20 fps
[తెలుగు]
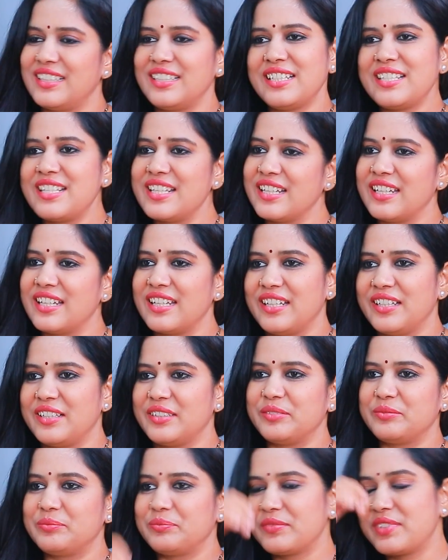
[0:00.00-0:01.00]
నిజంగా
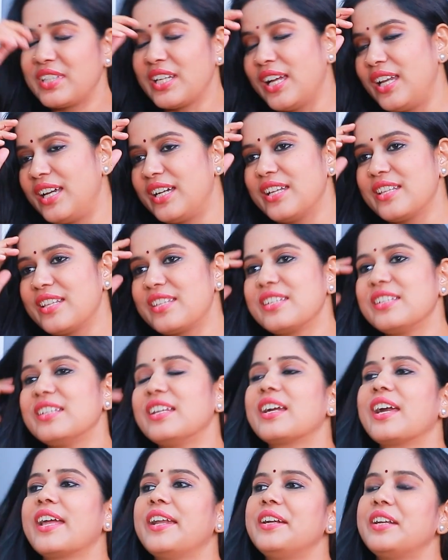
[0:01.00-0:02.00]
చాలా
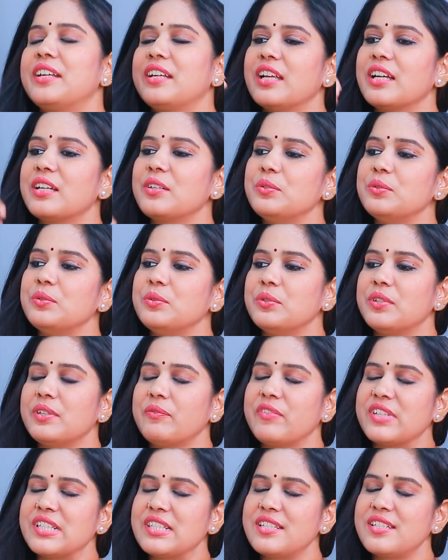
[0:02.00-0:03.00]
నచ్చింది ఆ క్యారెక్టర్ నాకు
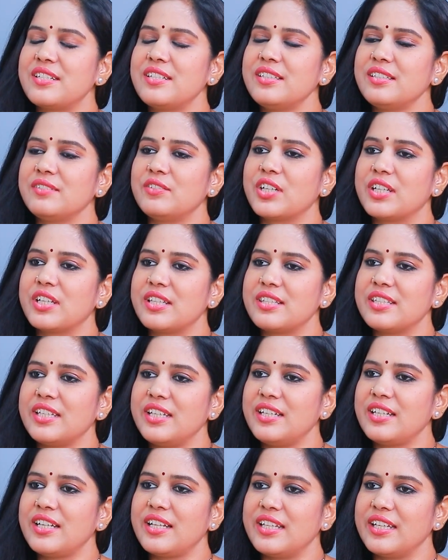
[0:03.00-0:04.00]
ఫస్ట్ ఒక
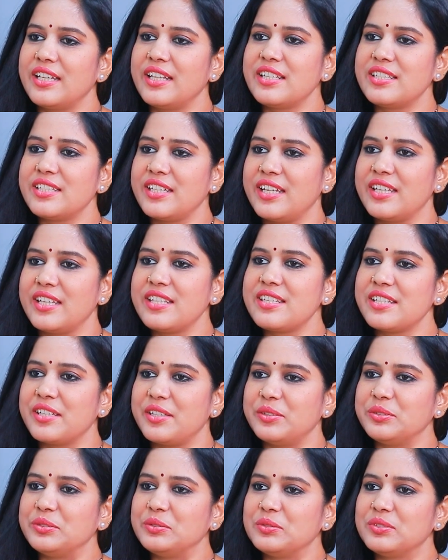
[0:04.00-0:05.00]
సీన్ నా దగ్గర
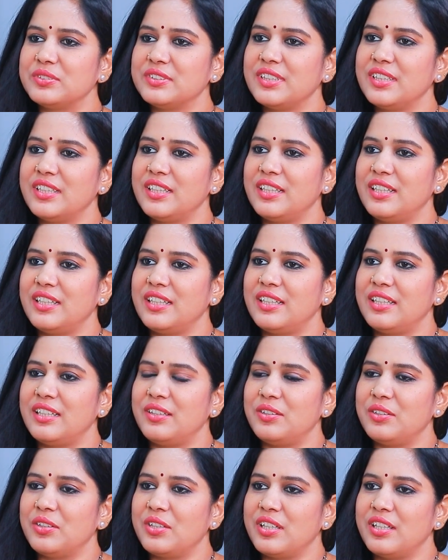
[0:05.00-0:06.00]
చేయించారు
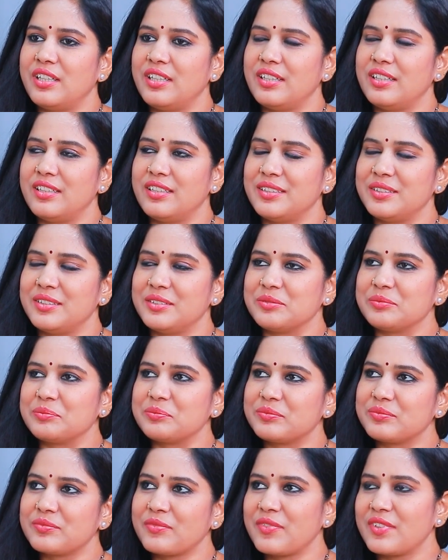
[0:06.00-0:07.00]
ఒక
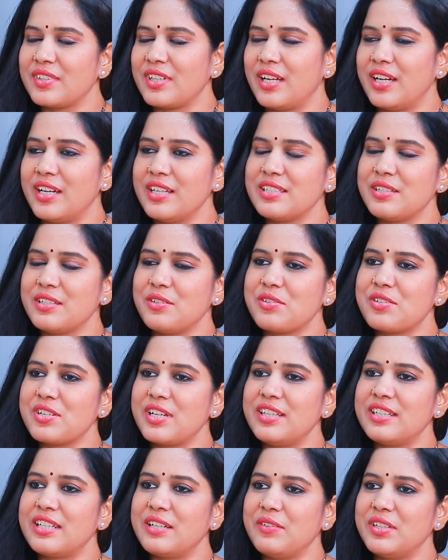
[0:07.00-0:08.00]
అన్ని
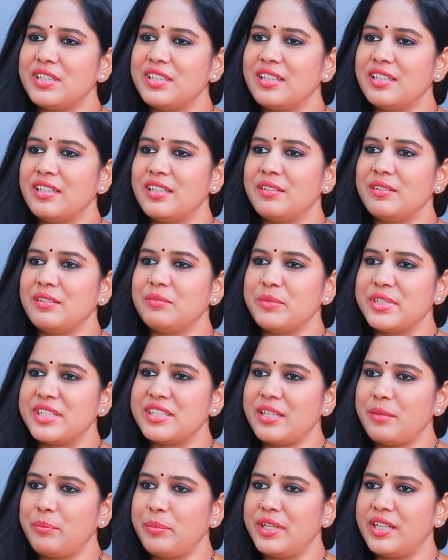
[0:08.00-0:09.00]
సంవత్సరాల తర్వాత
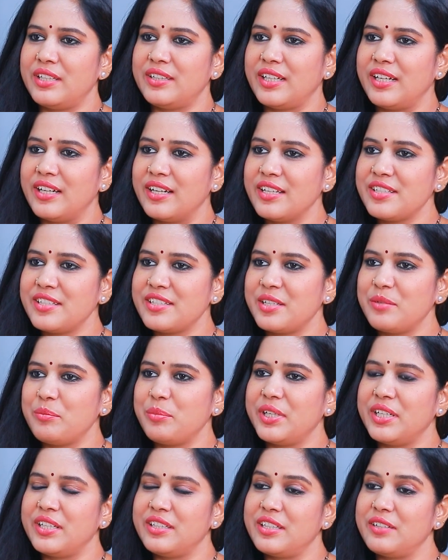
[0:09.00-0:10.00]
మిస్ అయిపోయిన తండ్రి
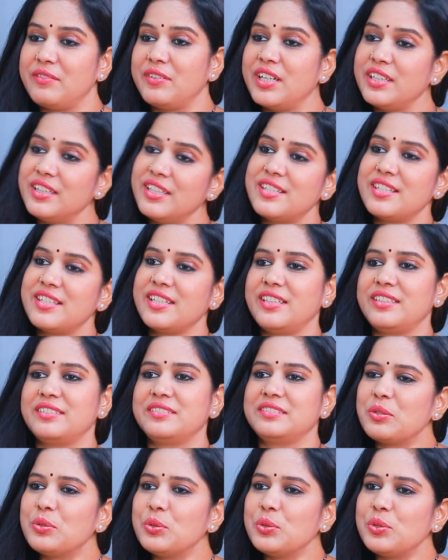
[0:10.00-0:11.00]
చనిపోయిన తర్వాత సీన్
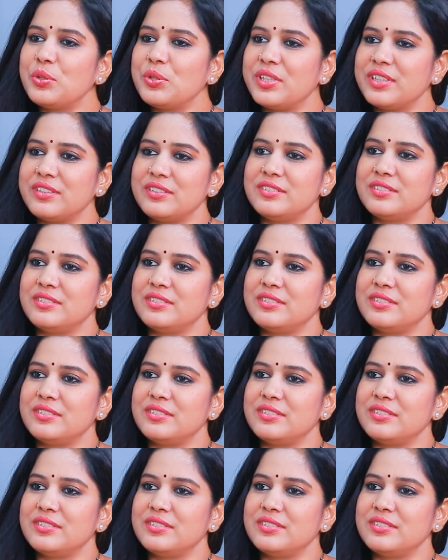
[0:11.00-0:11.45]
కూతురు